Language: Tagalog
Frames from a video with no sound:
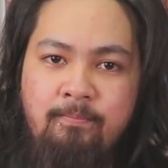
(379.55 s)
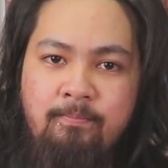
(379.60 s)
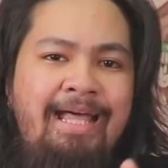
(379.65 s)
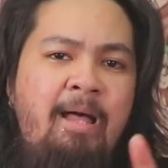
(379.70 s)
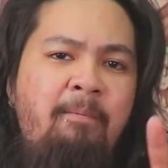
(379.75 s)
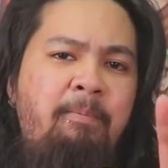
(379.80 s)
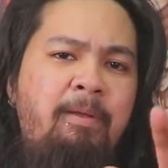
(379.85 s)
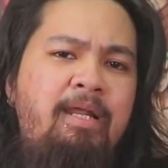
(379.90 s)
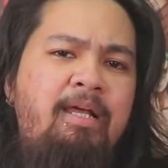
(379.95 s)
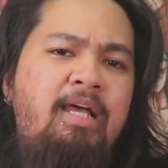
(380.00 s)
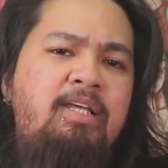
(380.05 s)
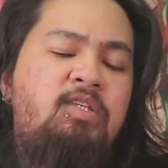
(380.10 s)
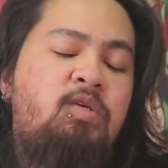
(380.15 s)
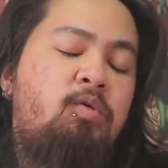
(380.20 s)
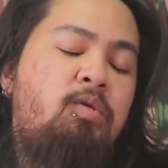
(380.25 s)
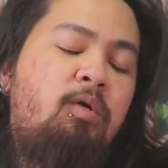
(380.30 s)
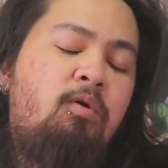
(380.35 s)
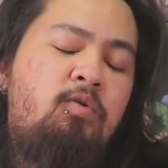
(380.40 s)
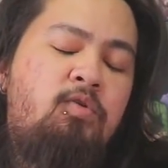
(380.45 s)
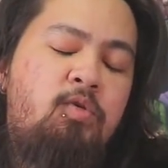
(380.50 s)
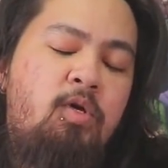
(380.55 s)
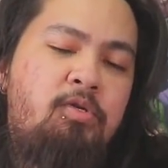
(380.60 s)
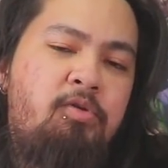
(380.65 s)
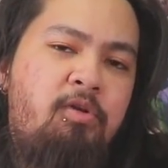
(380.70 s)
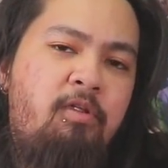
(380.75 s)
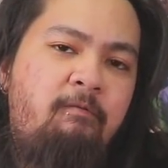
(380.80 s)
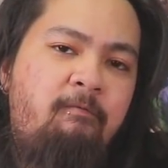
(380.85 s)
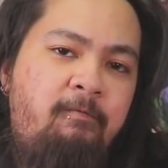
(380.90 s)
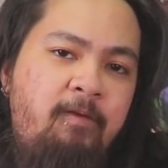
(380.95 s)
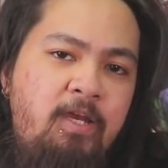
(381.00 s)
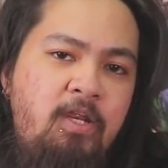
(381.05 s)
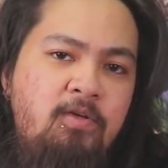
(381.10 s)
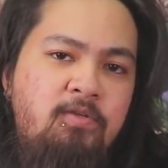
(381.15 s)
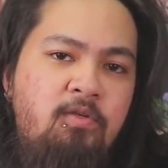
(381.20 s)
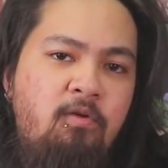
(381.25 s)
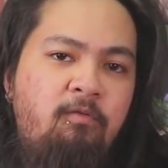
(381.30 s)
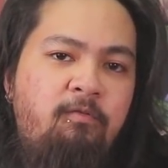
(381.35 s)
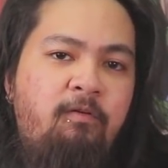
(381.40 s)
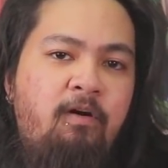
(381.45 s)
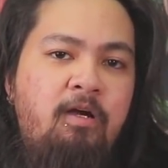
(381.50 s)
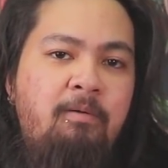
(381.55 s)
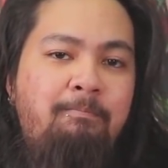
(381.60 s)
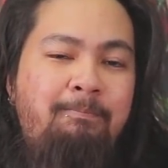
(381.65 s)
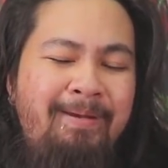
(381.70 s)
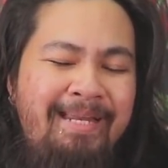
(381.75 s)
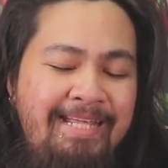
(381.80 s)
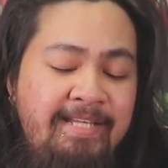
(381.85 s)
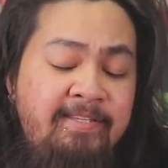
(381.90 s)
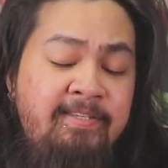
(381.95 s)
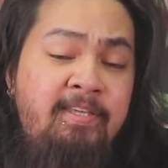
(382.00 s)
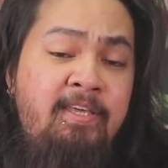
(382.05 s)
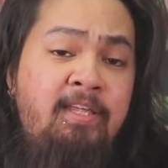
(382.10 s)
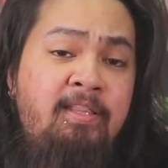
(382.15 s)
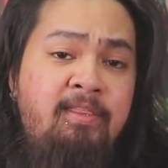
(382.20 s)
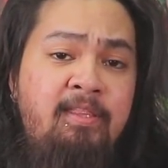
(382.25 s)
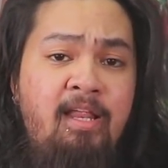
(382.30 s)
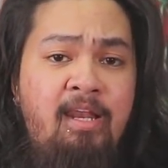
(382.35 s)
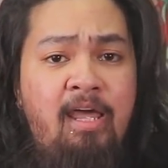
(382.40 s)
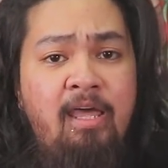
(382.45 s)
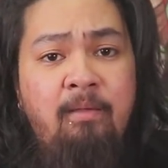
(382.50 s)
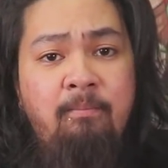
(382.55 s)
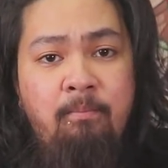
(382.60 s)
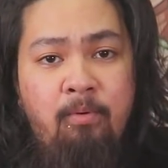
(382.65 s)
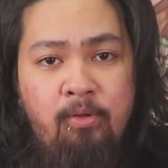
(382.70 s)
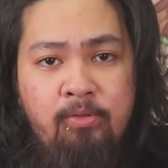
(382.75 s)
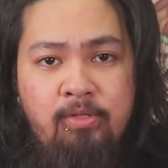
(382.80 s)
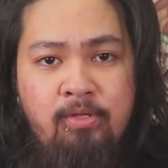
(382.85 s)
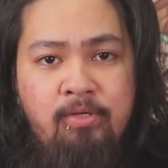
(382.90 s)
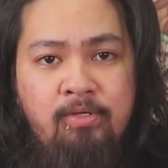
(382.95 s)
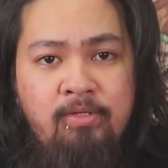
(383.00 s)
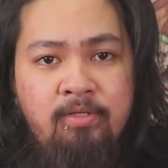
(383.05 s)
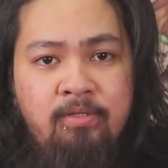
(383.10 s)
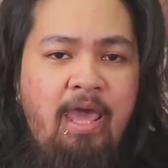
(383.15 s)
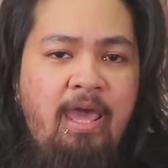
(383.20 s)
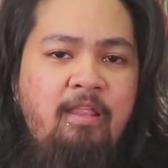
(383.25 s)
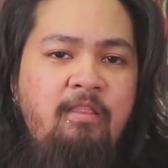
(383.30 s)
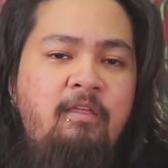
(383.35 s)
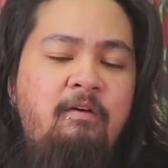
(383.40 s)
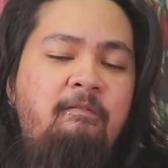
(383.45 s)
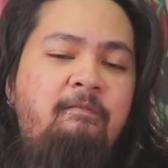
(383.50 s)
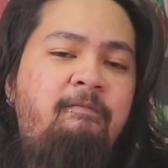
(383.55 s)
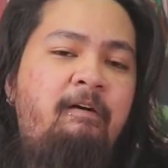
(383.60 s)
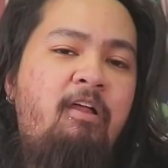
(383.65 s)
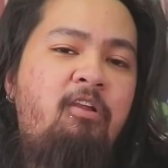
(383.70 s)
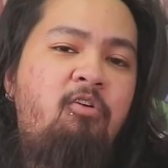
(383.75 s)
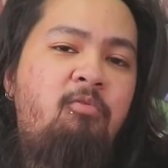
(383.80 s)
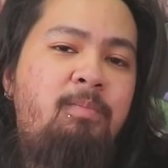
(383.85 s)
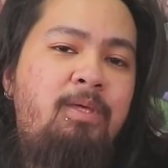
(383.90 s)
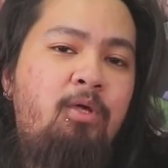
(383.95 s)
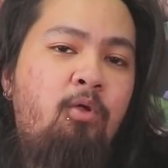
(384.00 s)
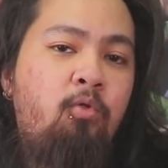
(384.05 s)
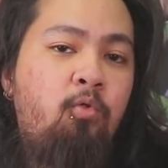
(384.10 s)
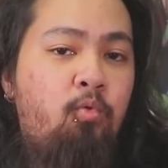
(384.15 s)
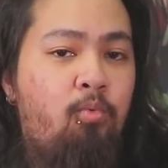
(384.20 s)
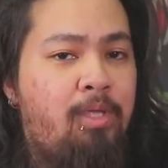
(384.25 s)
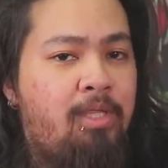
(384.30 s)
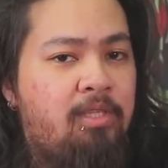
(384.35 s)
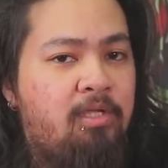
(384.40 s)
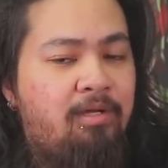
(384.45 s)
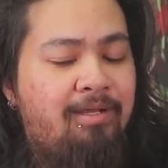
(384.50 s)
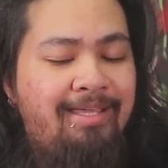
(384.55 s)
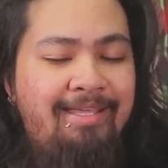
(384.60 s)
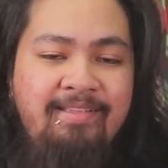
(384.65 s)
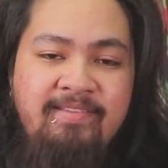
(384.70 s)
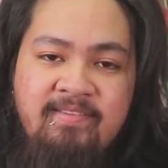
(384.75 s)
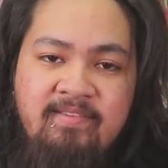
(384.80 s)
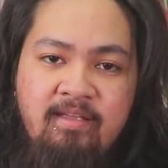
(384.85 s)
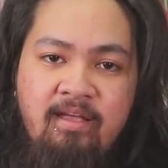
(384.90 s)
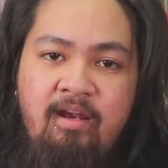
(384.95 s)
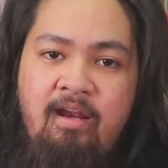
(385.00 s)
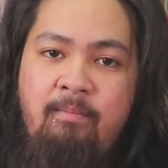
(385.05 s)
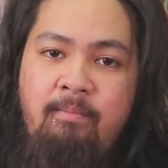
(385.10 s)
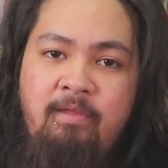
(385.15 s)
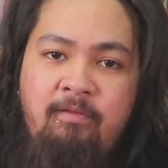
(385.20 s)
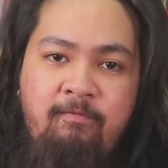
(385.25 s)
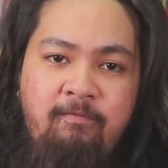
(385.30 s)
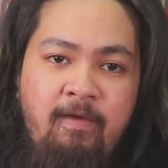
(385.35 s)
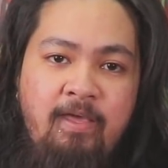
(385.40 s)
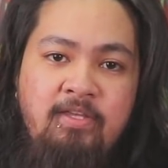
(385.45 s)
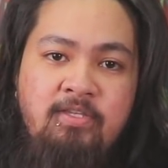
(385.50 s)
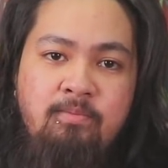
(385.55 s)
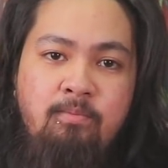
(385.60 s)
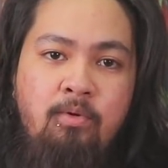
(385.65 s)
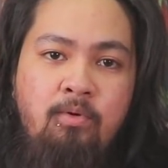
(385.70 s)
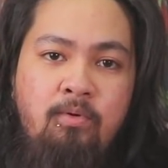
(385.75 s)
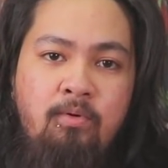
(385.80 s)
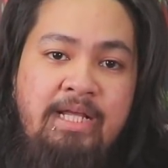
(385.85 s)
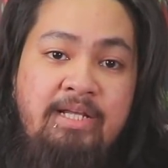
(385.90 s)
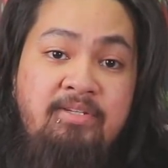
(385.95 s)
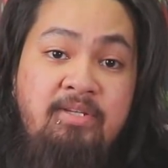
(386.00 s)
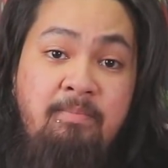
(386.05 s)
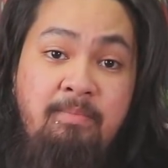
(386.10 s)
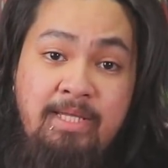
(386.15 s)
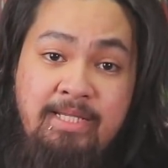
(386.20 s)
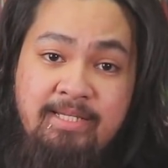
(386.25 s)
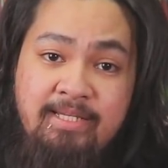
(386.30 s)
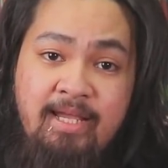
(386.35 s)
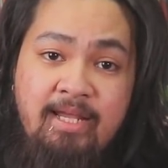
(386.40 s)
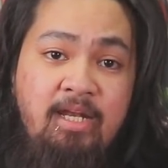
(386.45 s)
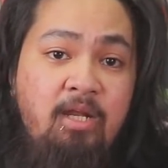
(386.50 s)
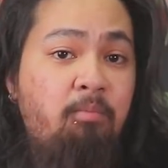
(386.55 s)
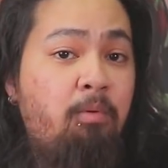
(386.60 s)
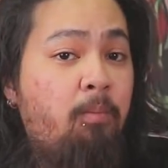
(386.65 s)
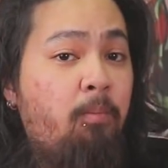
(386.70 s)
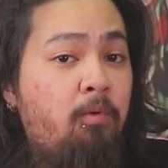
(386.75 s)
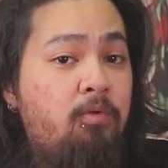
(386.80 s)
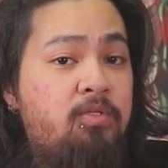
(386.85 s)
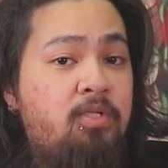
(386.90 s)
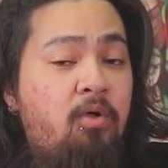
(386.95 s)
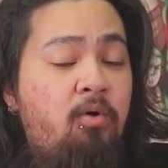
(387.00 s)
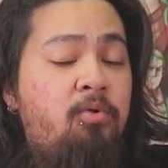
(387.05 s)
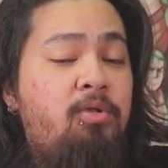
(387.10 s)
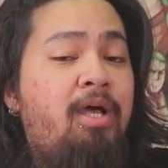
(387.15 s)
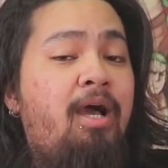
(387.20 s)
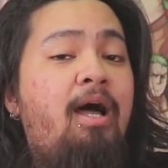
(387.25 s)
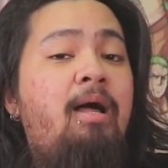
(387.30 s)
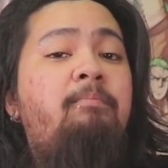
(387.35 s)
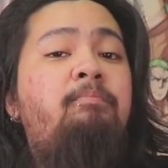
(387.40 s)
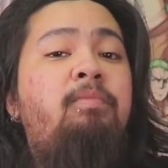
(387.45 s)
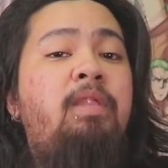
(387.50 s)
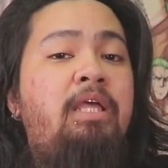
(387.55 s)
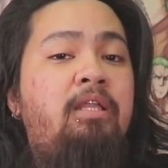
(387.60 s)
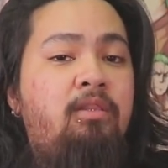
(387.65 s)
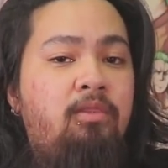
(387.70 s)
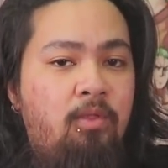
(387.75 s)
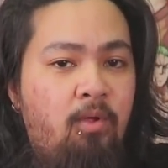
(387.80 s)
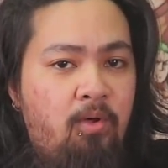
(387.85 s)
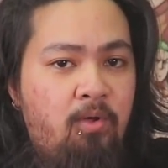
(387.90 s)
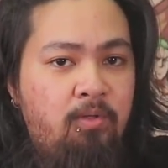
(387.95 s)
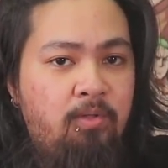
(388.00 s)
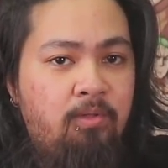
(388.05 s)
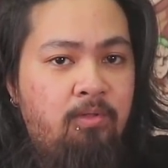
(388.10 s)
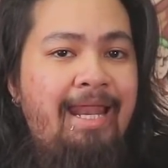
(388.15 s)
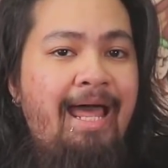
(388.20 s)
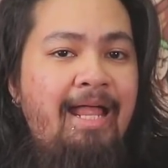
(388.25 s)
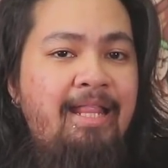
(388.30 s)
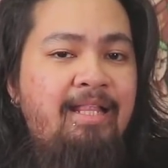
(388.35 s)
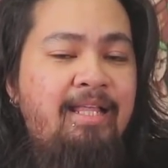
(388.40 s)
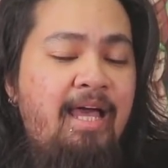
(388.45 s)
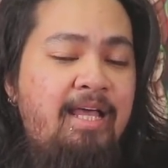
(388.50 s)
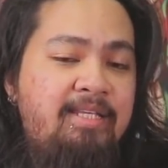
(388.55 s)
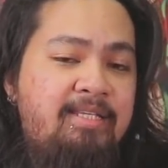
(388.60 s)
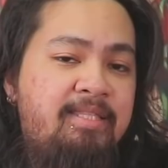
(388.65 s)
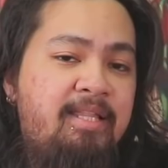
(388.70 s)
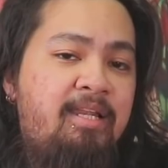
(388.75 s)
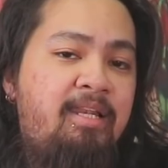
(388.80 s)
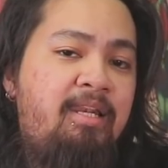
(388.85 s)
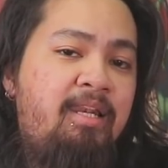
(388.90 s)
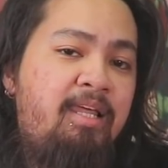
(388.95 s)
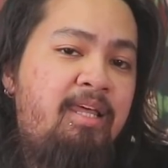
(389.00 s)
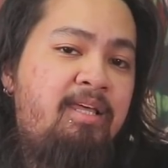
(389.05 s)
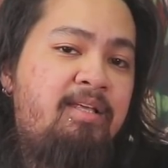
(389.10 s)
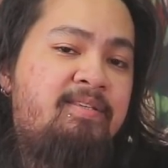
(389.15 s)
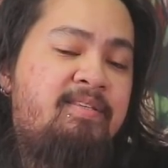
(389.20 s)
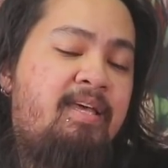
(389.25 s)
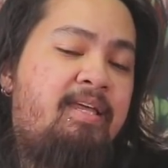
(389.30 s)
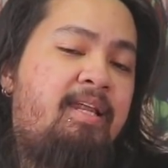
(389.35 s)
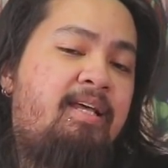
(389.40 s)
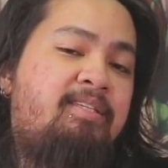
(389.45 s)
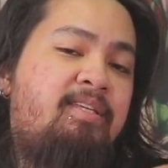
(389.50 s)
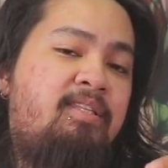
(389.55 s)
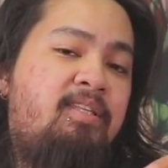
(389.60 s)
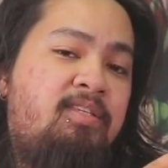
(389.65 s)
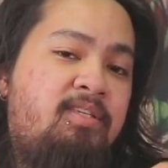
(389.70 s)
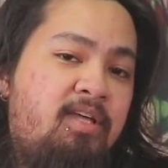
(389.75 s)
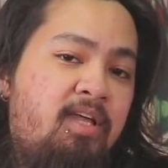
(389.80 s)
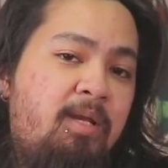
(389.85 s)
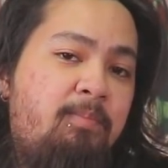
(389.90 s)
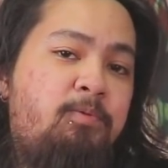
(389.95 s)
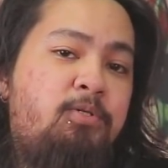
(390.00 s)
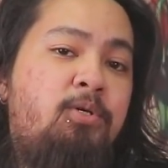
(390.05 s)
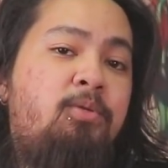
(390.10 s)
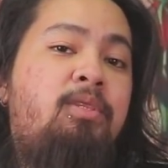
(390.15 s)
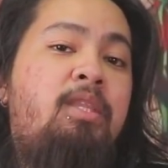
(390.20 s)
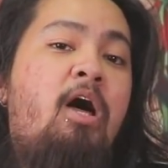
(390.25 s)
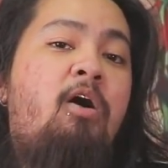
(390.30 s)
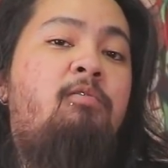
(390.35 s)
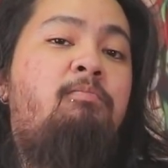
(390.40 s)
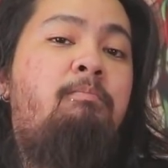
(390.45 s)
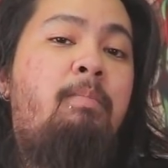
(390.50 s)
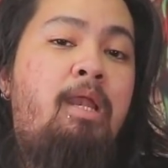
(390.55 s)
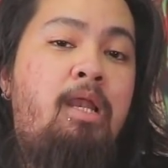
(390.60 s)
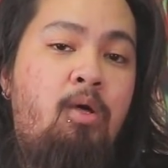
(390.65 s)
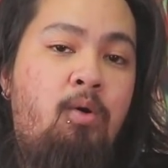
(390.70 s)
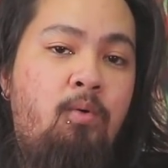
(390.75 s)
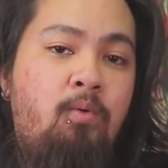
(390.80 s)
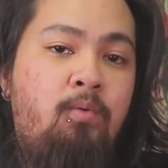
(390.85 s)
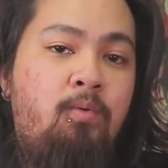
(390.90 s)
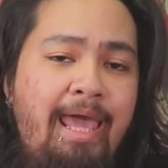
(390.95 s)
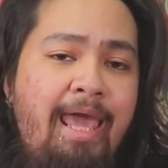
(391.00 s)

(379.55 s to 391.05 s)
Nga pala guys, kung nagustuhan nyo na yung video so far, please hit the like button and follow me on Twitter, Instagram, and Facebook kasi minsan nagpo-post ako ng update doon. Lahat guys ng links ay nasa description down below.